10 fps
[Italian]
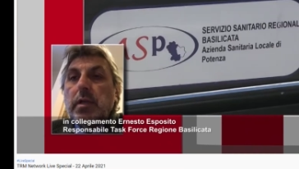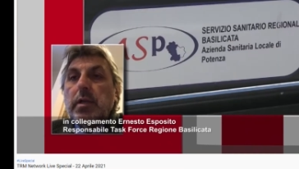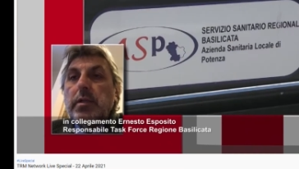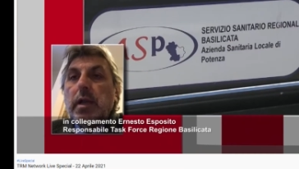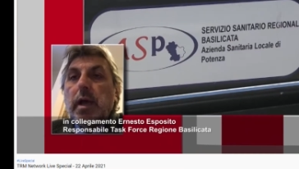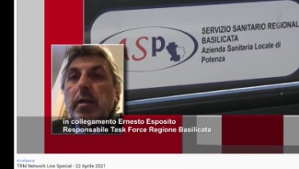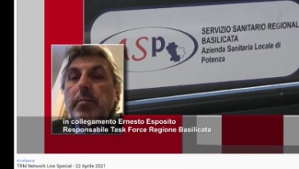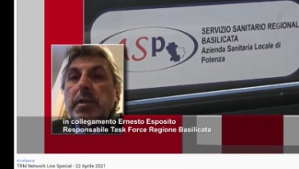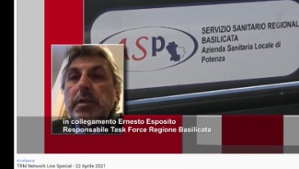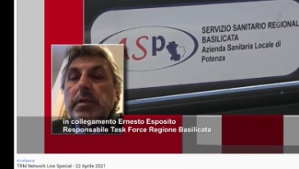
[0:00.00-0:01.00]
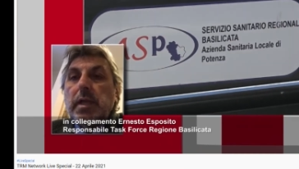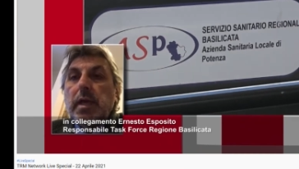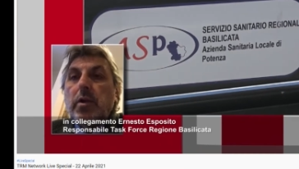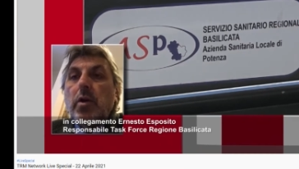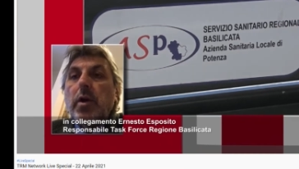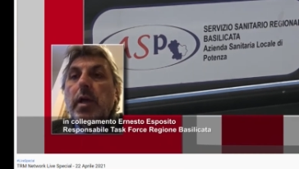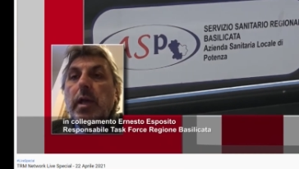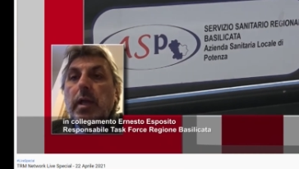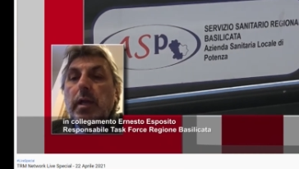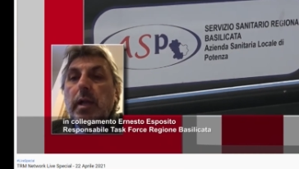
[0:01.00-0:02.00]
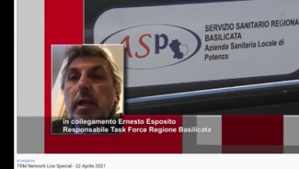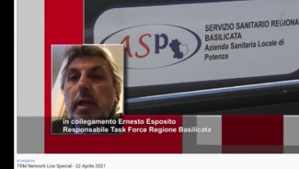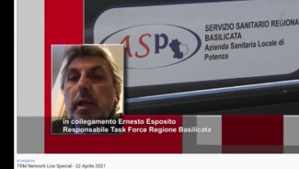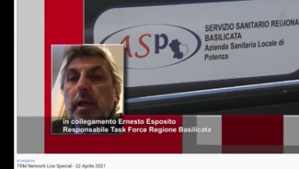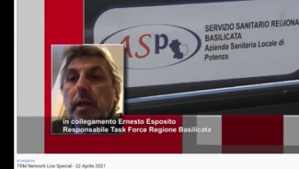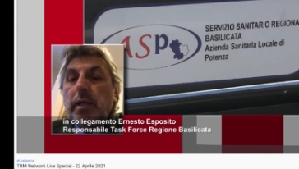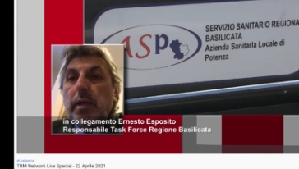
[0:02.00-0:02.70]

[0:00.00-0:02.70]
tra il Ministero e il, eh, i